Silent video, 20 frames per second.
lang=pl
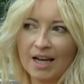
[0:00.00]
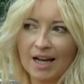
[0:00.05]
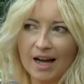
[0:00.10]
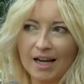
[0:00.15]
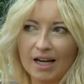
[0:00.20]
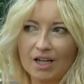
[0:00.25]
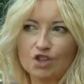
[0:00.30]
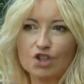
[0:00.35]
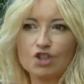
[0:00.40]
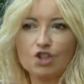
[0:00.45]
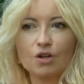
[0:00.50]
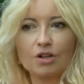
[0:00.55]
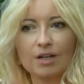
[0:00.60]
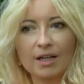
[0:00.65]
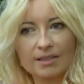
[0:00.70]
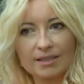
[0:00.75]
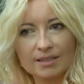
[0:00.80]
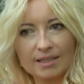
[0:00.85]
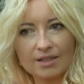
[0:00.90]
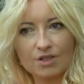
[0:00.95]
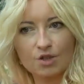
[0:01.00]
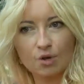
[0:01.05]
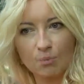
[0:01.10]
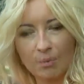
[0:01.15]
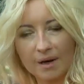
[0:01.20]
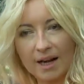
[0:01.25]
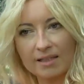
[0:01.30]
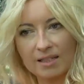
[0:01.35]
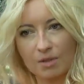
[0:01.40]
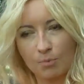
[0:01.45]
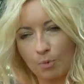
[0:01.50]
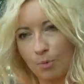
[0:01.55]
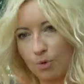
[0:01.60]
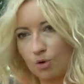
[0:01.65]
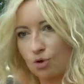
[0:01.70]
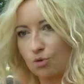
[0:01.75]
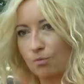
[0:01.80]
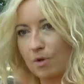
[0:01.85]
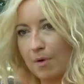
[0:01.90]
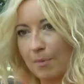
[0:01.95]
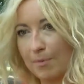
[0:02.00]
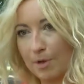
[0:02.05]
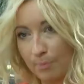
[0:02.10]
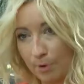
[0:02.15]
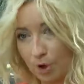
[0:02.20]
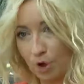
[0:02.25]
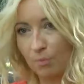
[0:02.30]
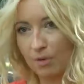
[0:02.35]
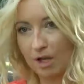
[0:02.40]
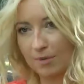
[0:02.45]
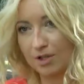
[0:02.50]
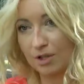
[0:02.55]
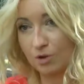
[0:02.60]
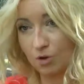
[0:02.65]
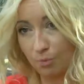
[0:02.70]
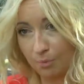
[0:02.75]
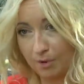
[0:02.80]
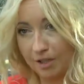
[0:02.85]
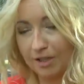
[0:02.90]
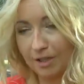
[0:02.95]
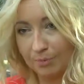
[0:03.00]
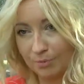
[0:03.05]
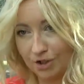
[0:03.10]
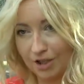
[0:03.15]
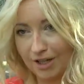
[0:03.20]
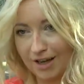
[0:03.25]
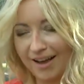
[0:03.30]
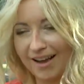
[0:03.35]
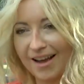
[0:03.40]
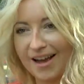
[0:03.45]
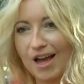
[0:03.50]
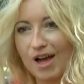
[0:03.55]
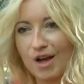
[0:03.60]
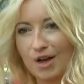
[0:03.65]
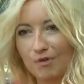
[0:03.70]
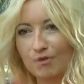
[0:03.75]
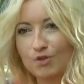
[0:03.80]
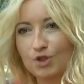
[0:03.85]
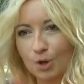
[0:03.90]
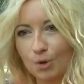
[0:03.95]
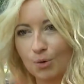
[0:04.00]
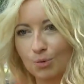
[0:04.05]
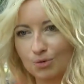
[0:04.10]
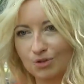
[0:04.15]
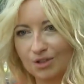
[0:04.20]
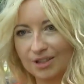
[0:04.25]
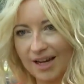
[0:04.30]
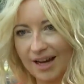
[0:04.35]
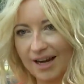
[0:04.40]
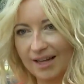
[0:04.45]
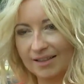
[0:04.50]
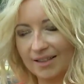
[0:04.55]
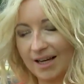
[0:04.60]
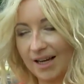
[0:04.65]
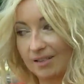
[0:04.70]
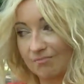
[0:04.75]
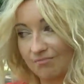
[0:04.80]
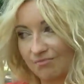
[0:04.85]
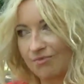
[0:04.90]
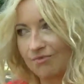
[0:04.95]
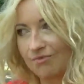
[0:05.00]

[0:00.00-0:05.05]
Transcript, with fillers: a raczej z organizacją pracy. Po prostu my mamy problem ze skupieniem się w ciągu dnia na